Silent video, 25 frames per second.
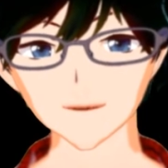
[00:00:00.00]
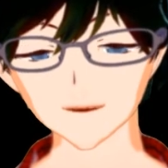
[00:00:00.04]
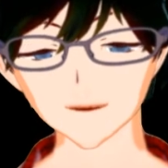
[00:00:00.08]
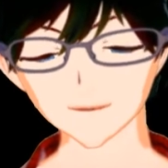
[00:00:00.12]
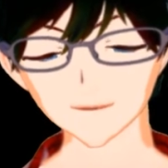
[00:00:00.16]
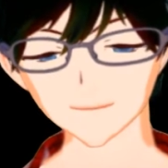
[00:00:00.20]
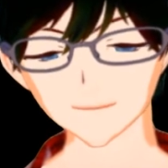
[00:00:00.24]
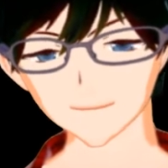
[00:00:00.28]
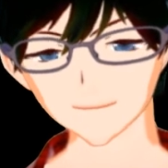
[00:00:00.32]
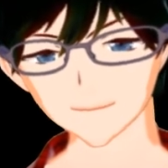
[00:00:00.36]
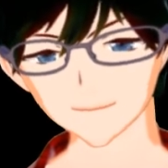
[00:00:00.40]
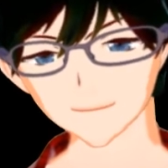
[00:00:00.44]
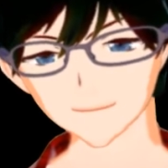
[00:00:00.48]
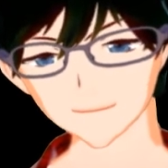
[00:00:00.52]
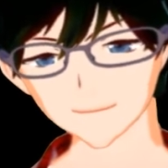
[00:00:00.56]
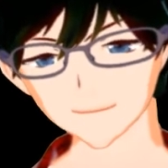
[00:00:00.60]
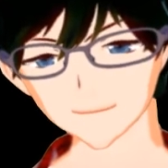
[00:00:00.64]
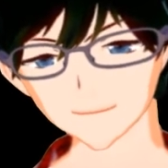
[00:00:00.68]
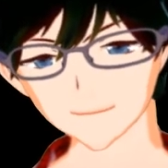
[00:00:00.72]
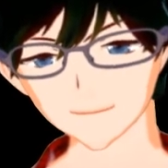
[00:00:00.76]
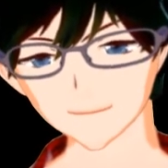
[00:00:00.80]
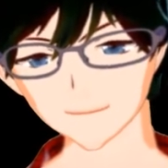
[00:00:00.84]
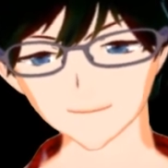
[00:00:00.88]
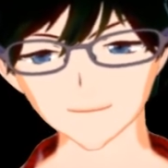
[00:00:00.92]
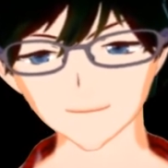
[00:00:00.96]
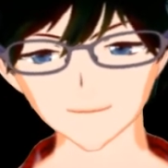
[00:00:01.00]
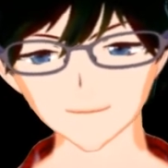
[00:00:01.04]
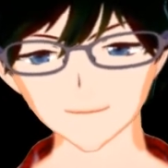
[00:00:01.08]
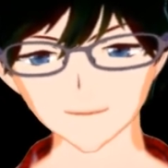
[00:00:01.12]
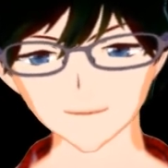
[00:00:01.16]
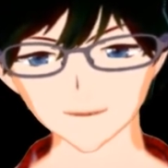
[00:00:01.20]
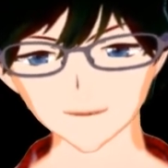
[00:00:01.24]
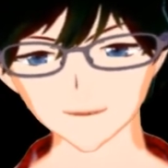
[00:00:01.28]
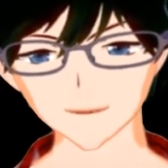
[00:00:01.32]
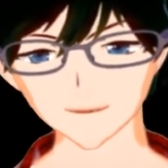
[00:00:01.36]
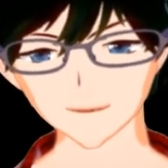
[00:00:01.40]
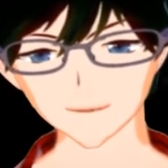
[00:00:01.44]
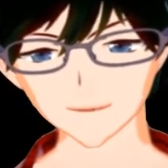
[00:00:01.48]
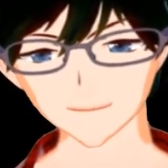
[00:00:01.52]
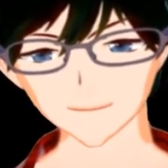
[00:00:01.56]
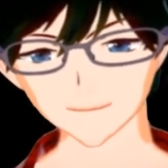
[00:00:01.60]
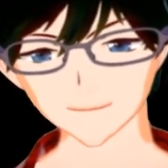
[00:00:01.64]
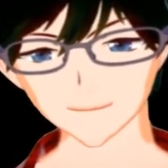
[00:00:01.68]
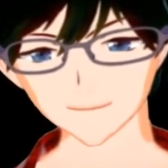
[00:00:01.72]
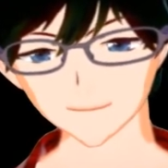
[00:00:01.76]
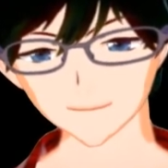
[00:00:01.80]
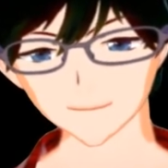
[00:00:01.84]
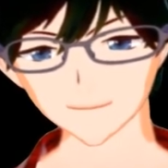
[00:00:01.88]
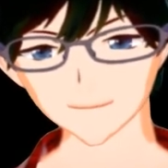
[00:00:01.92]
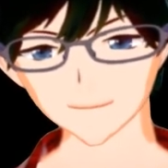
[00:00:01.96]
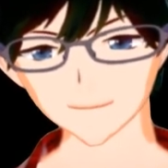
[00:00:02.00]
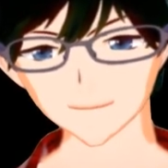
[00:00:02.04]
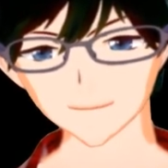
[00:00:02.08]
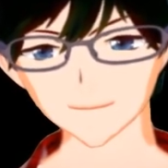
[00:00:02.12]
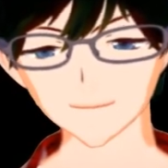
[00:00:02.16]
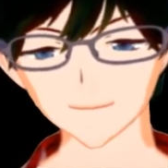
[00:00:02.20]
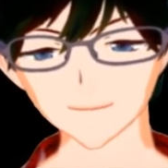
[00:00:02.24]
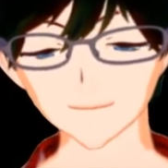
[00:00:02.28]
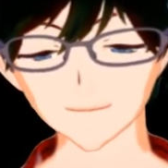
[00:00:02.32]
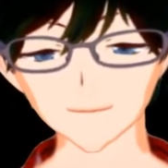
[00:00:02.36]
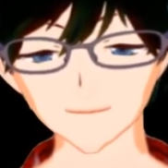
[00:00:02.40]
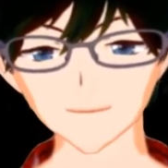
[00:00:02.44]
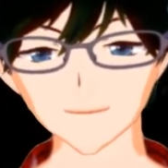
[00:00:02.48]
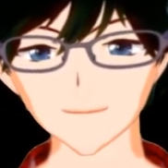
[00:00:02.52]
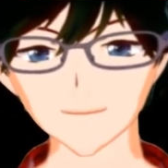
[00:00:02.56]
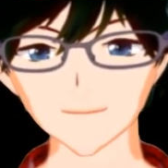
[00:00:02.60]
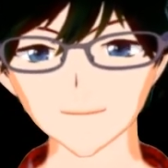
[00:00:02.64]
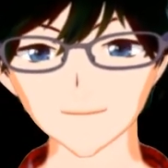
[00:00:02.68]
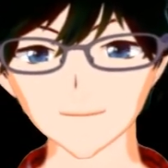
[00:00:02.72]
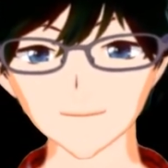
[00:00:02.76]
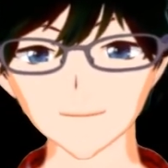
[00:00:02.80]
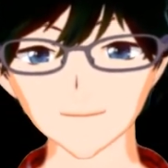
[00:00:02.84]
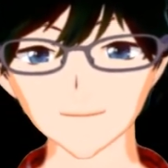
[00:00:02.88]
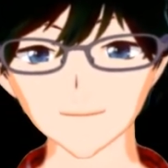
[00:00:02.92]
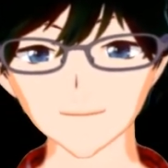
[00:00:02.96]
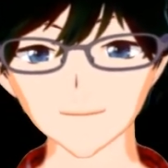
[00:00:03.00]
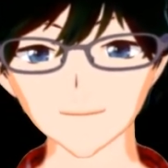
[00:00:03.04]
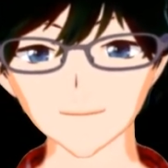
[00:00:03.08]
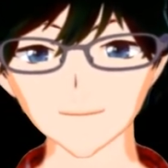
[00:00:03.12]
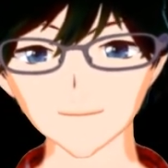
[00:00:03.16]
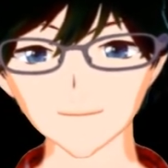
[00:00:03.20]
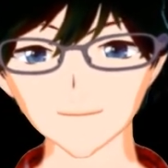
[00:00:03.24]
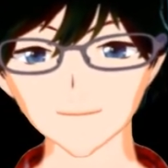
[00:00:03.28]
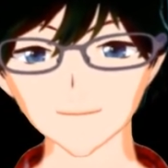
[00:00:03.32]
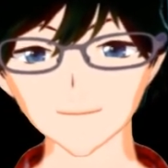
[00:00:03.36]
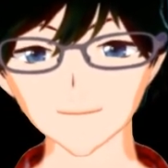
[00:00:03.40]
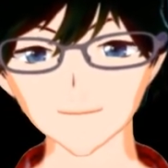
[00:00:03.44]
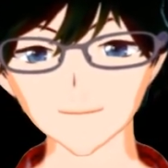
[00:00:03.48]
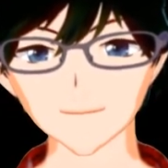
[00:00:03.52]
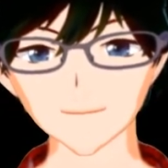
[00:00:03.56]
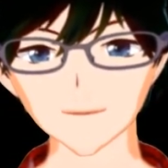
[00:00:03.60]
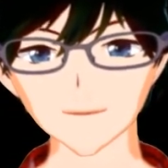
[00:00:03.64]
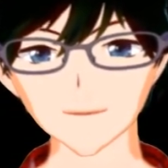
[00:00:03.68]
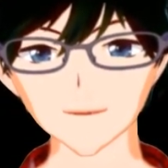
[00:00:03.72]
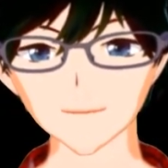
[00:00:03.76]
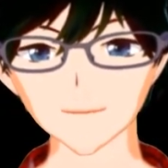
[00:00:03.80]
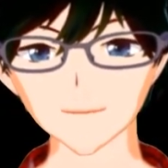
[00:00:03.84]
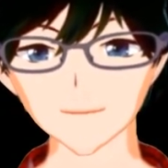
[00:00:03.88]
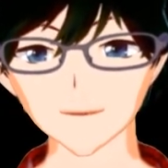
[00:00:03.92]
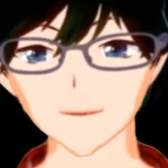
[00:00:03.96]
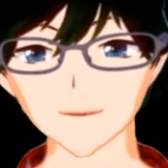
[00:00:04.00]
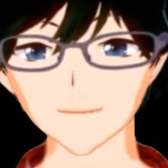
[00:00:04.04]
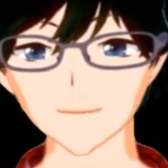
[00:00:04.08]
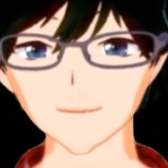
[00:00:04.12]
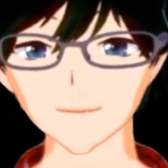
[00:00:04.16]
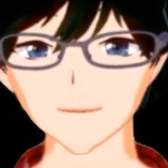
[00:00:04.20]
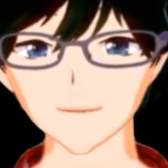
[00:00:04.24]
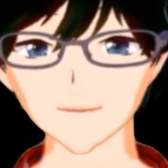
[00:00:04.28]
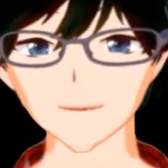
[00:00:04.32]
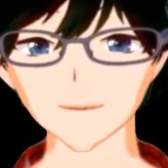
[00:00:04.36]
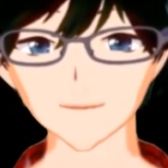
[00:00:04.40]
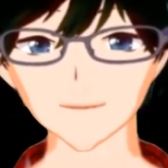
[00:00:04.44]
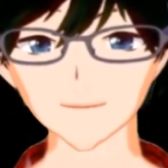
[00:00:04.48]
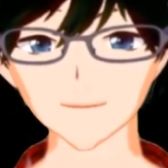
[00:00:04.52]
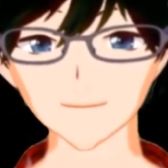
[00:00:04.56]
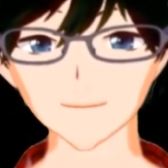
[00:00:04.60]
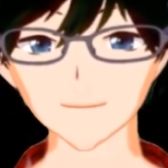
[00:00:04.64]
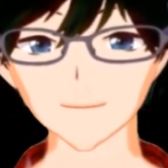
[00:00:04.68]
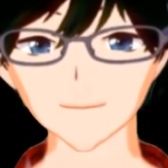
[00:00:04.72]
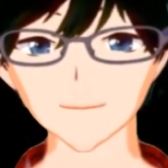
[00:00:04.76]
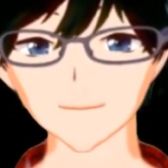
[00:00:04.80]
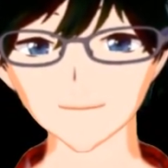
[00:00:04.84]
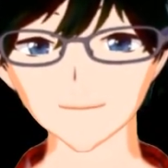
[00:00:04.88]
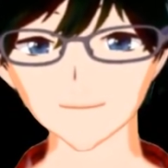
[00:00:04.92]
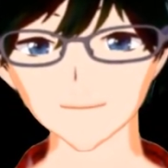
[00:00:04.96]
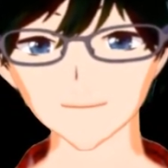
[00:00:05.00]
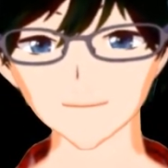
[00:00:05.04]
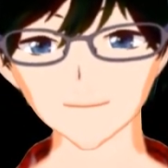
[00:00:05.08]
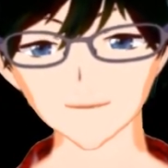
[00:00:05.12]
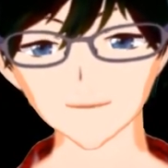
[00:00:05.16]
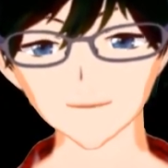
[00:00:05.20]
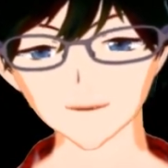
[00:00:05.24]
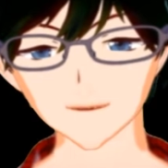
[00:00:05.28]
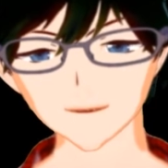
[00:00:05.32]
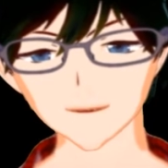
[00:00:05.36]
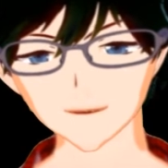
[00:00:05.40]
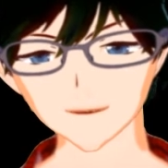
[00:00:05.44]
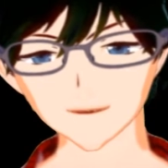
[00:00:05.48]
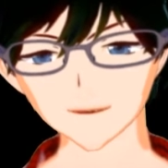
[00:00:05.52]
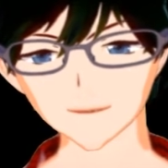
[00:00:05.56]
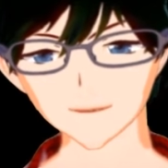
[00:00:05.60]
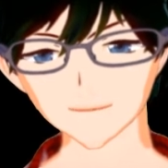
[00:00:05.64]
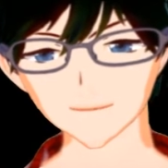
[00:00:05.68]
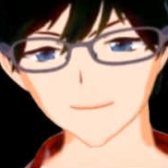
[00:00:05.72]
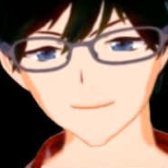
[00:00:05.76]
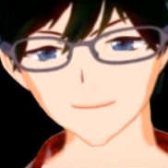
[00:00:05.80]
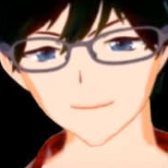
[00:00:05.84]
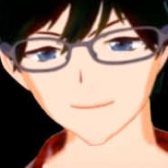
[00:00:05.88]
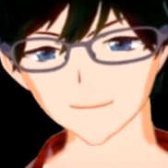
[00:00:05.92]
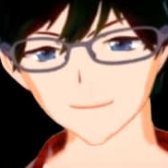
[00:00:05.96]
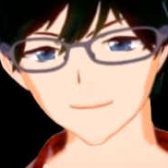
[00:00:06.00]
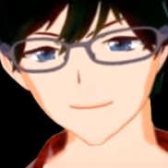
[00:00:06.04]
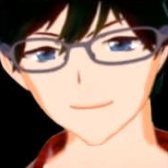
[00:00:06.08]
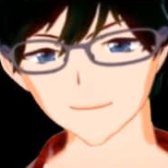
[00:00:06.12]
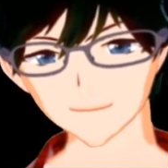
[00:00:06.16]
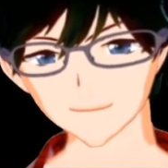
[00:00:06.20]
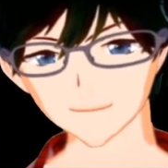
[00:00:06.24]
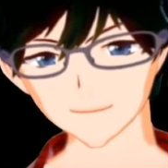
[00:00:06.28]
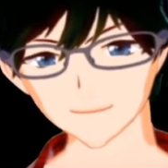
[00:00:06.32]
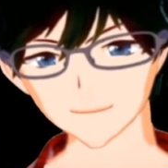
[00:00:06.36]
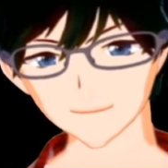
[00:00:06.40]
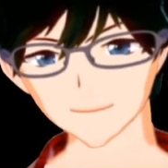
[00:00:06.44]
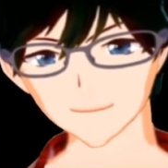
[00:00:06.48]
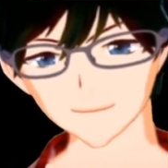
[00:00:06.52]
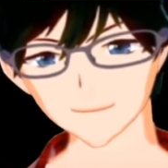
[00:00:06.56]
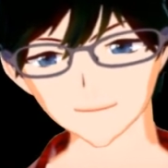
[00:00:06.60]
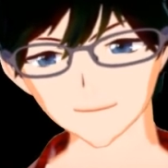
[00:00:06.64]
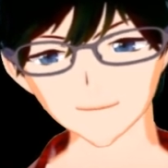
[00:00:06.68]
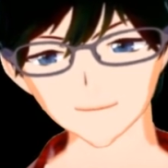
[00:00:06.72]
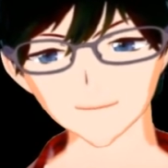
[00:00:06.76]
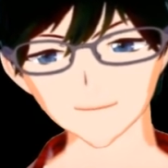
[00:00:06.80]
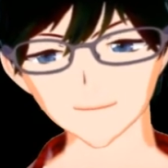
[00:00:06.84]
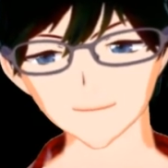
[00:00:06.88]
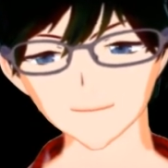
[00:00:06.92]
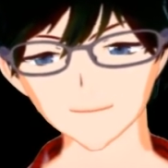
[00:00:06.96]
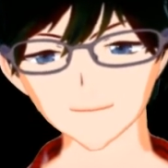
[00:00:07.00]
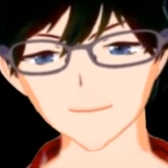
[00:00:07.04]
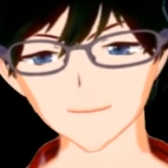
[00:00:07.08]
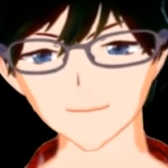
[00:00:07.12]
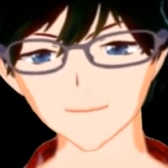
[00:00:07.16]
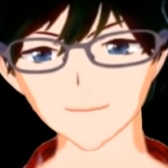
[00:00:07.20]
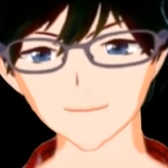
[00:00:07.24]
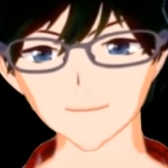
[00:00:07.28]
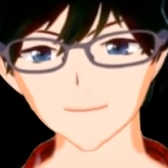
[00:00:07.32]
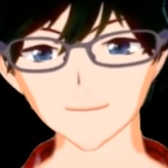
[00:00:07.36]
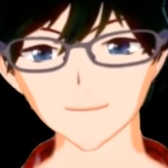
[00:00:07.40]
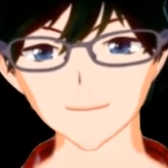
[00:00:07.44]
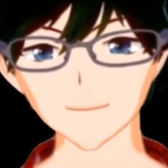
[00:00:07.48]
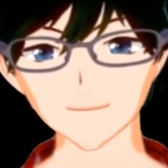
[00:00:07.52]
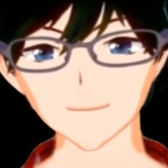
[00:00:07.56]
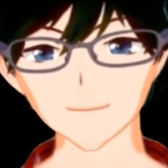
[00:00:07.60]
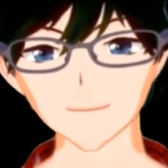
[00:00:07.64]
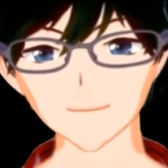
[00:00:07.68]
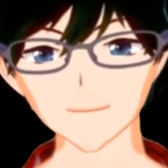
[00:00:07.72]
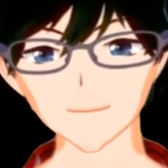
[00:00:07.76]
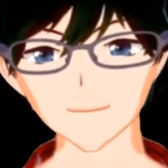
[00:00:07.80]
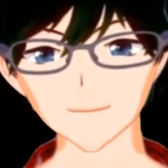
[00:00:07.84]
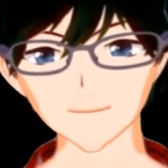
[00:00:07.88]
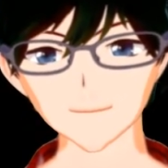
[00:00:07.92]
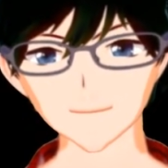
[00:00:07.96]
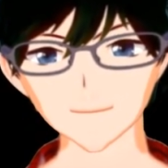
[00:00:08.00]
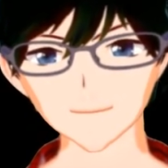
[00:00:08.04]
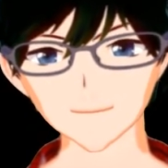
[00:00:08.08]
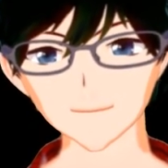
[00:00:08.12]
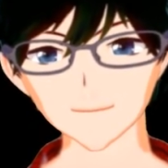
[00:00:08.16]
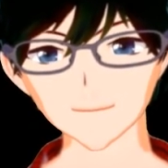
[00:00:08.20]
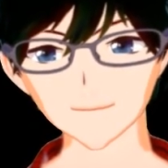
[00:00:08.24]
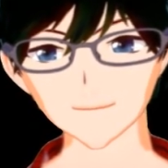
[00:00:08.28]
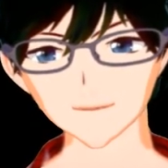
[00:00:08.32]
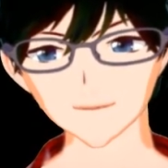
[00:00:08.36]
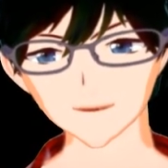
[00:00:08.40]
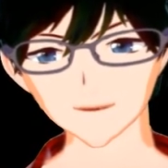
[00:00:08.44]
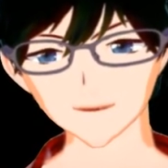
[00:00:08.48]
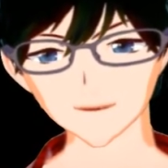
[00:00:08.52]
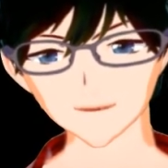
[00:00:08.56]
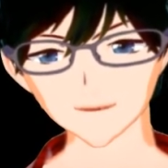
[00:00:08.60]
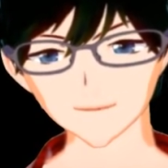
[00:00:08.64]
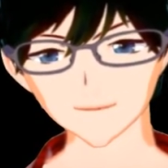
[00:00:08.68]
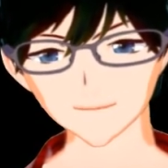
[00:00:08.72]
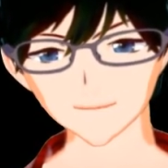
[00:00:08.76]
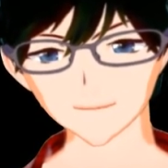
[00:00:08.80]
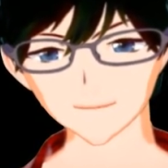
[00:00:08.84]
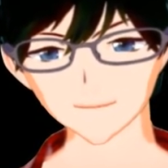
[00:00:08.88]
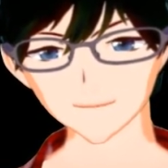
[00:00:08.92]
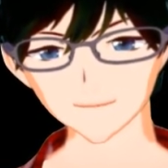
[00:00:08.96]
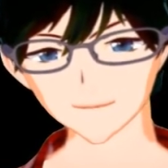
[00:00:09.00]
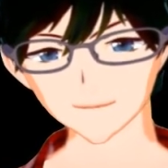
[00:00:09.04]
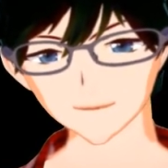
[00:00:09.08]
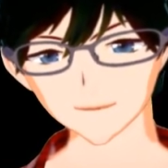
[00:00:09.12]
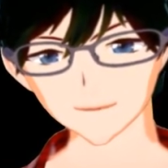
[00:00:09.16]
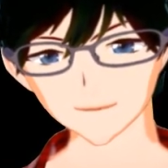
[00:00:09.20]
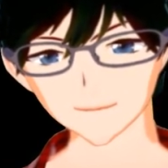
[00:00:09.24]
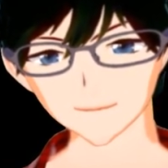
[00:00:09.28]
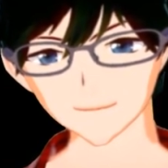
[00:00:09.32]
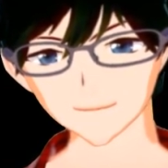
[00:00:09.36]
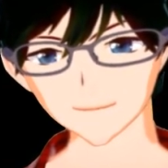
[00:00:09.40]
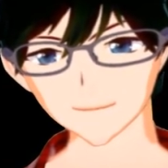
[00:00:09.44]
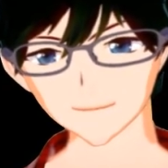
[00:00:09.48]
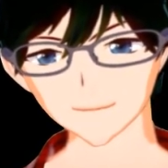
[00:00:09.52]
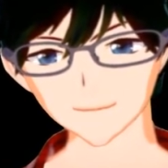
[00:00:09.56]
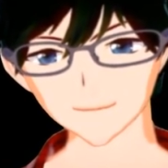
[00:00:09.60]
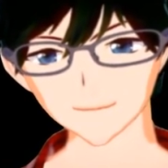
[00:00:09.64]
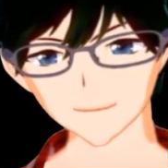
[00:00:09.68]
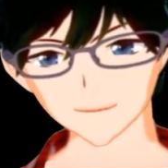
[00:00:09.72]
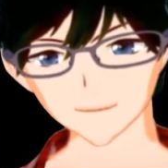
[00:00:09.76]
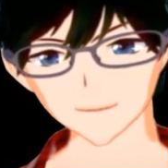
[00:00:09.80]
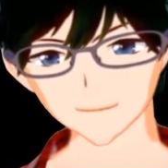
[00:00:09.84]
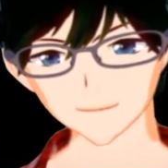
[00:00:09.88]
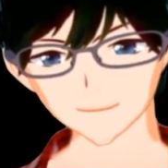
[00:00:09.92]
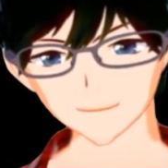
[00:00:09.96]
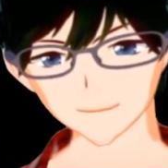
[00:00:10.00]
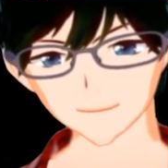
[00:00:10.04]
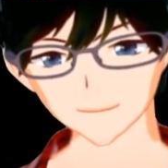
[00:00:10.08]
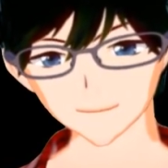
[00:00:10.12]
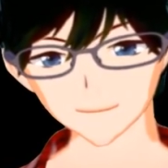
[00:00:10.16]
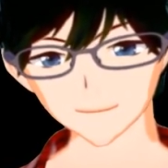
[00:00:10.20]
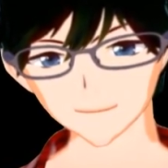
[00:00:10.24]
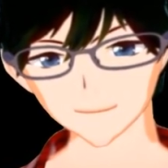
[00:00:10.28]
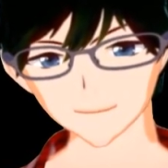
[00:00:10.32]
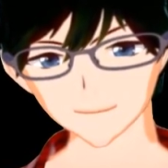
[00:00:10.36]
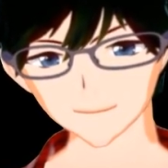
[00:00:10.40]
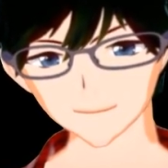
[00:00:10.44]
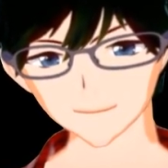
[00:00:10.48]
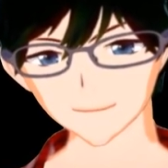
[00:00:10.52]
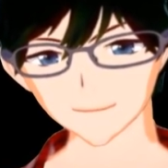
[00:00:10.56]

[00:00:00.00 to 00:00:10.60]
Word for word: に勝っていきたいというところで、あ、ちょっと厳しいかなというところですね。で、ボスになるんですけど、えっ、ー、と、ボスは筋力値、えー、まあ、これを上回れ